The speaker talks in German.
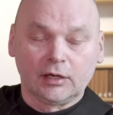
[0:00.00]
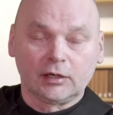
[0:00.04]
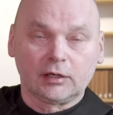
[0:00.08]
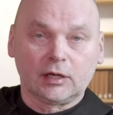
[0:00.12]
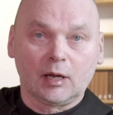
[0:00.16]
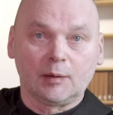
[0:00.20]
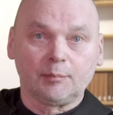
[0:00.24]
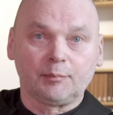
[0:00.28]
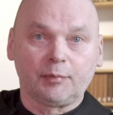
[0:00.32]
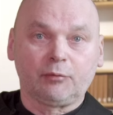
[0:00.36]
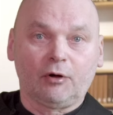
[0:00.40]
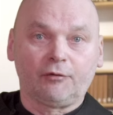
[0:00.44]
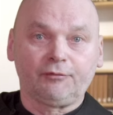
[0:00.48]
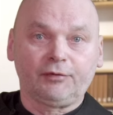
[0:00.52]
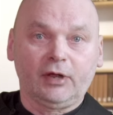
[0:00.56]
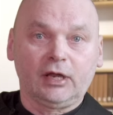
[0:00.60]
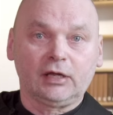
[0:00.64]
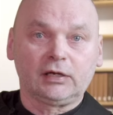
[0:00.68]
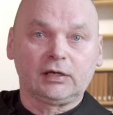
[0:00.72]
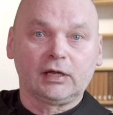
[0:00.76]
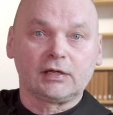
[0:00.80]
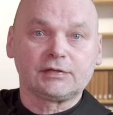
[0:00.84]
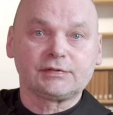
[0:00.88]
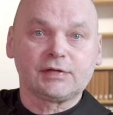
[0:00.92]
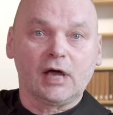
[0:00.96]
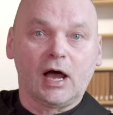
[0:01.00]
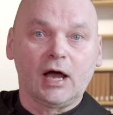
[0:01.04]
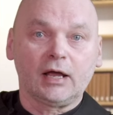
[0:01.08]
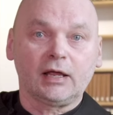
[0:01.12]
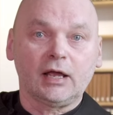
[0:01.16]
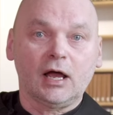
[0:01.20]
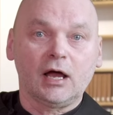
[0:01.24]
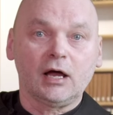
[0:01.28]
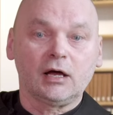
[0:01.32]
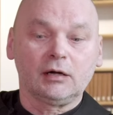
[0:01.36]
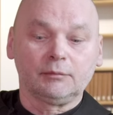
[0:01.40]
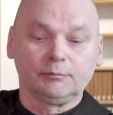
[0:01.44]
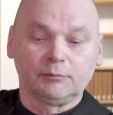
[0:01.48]
Der Prophet
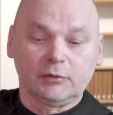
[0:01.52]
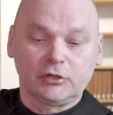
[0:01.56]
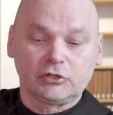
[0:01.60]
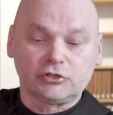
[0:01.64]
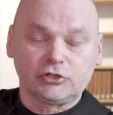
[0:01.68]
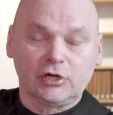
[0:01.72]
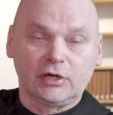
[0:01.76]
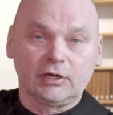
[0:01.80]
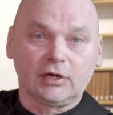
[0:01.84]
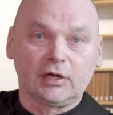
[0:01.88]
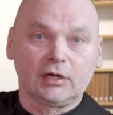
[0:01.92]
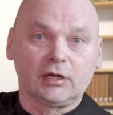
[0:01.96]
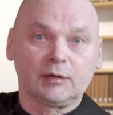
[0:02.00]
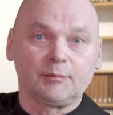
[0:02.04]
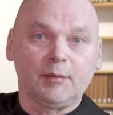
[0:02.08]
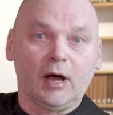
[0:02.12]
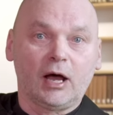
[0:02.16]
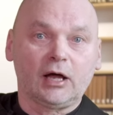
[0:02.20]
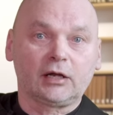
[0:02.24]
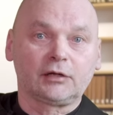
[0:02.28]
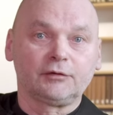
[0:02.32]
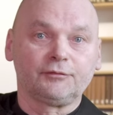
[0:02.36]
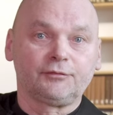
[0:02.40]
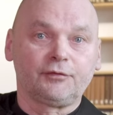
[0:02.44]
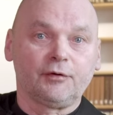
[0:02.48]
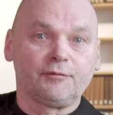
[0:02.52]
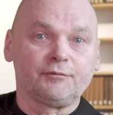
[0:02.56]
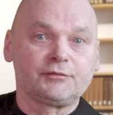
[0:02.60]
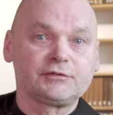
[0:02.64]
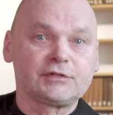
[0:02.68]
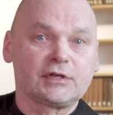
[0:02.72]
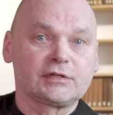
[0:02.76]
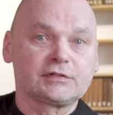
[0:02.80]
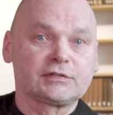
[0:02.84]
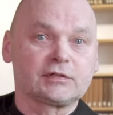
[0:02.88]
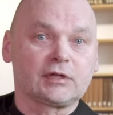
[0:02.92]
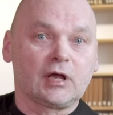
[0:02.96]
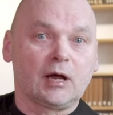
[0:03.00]
Jesaja schildert im
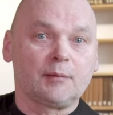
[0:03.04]
58.